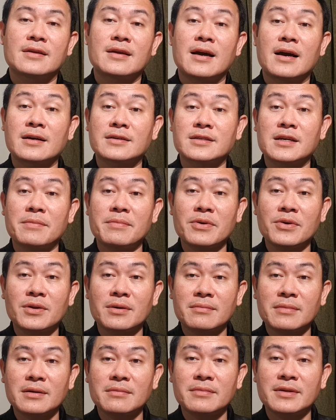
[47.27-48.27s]
Ang sabi ko
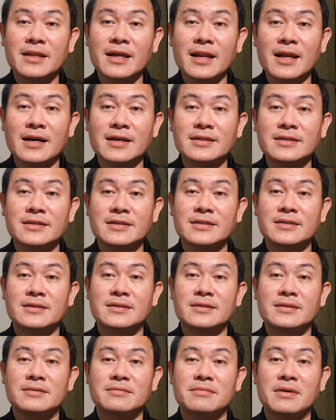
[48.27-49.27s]
naman madalas,
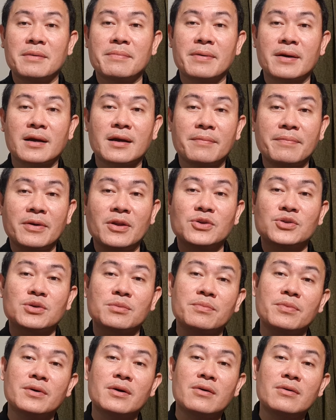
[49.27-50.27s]
may pagka
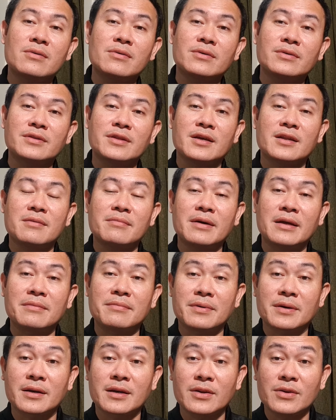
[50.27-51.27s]
pagkapilosopo ako konti naman
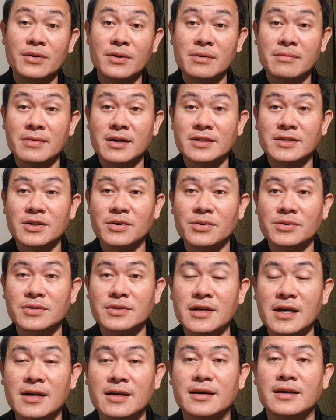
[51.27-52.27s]
pag gano'n ang mga sagot
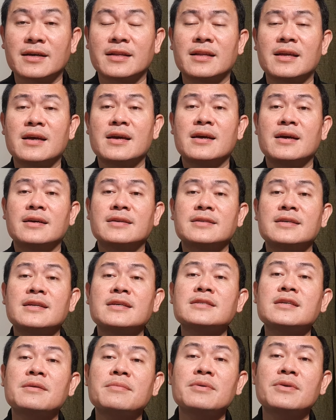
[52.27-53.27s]
sa akin,
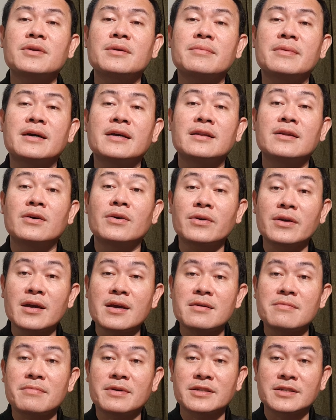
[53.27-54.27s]
sinasabi ko naman,
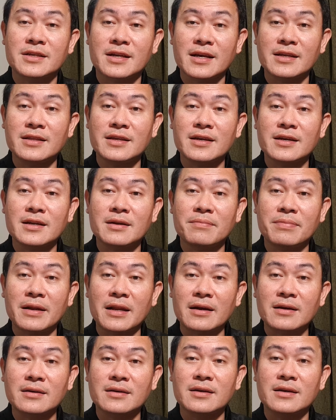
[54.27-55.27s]
okay, mas ready ka na
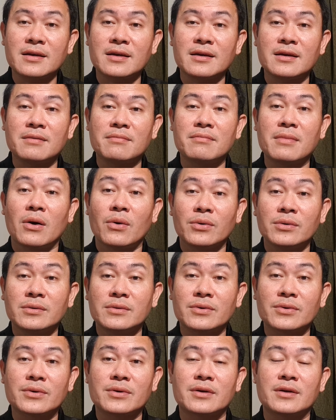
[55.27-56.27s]
palang
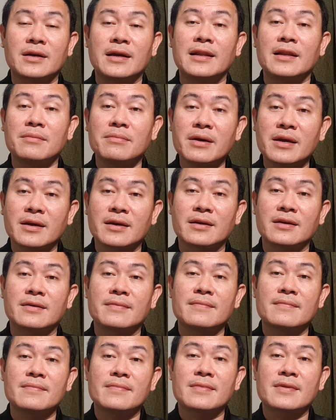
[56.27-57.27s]
ibaon or ilibing
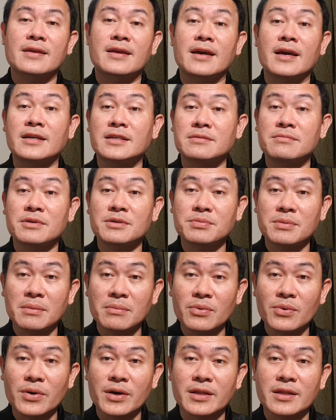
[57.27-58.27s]
kaysa mas
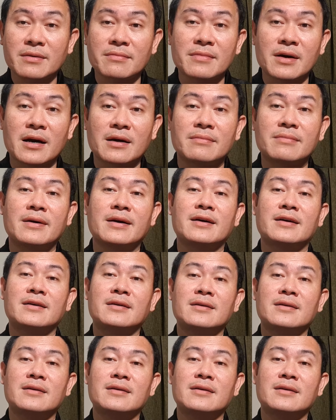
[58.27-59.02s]
mabuhay ng mahaba.